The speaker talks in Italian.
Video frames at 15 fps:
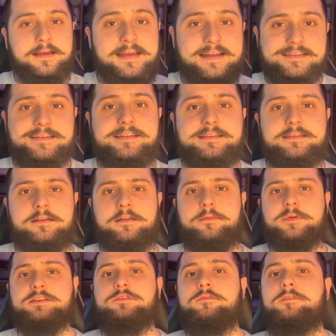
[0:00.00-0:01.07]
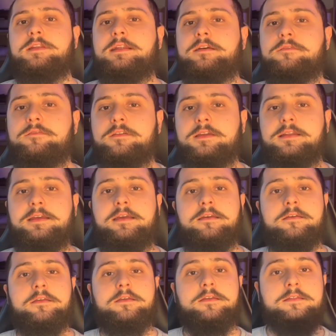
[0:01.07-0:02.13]
Grazie di essere rimasto fino alla
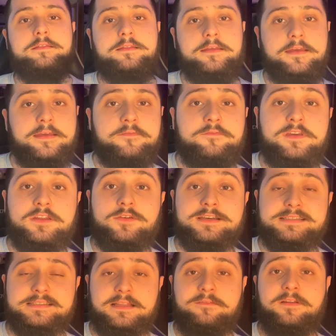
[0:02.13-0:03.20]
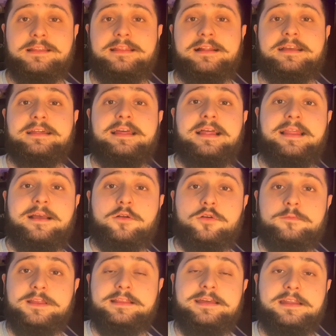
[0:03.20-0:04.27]
fine, ti invito a iscriverti al canale e a
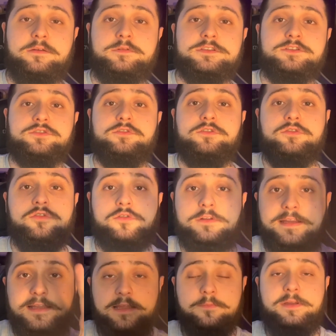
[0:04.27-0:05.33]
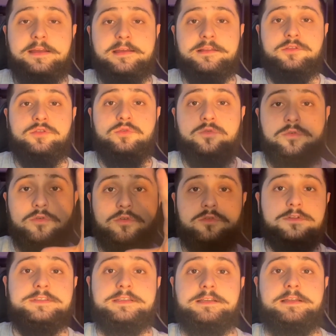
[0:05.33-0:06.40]
commentare qui sotto con i libri che tu
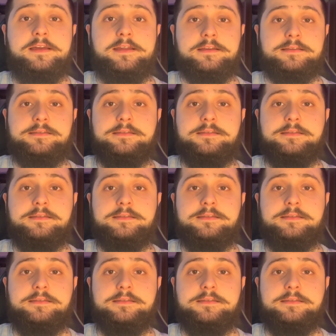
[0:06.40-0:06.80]
consiglieresti.